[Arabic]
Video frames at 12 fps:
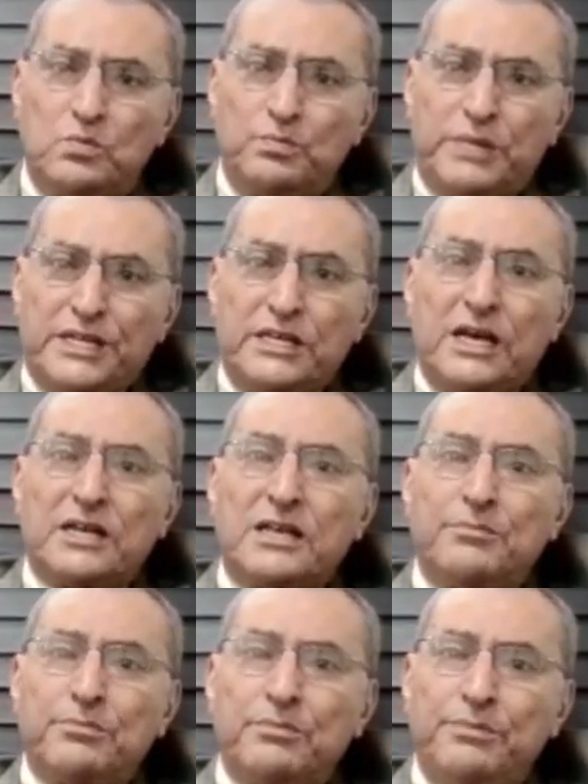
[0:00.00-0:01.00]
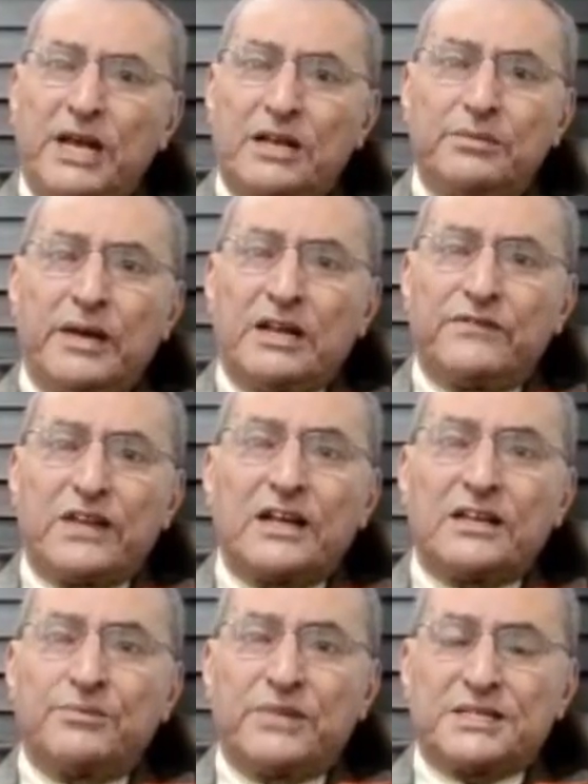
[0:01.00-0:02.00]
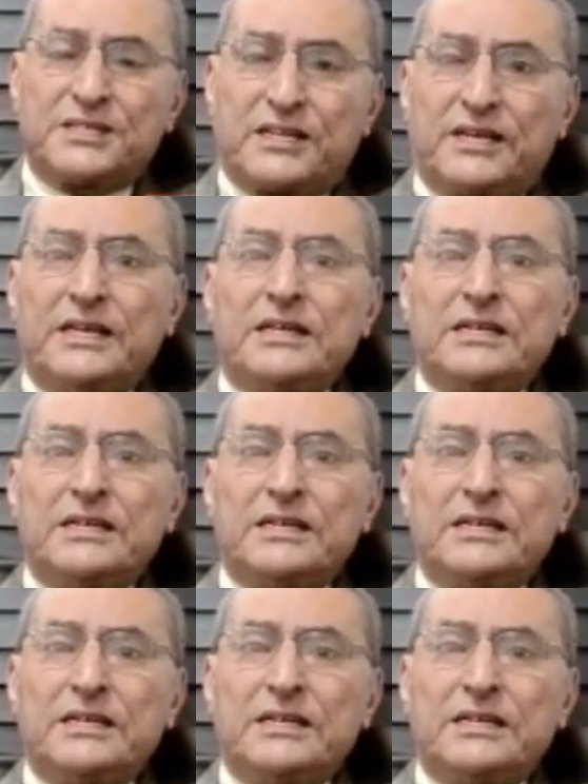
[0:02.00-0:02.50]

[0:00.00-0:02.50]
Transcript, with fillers: بني ادم بحال بحال في العالم باسره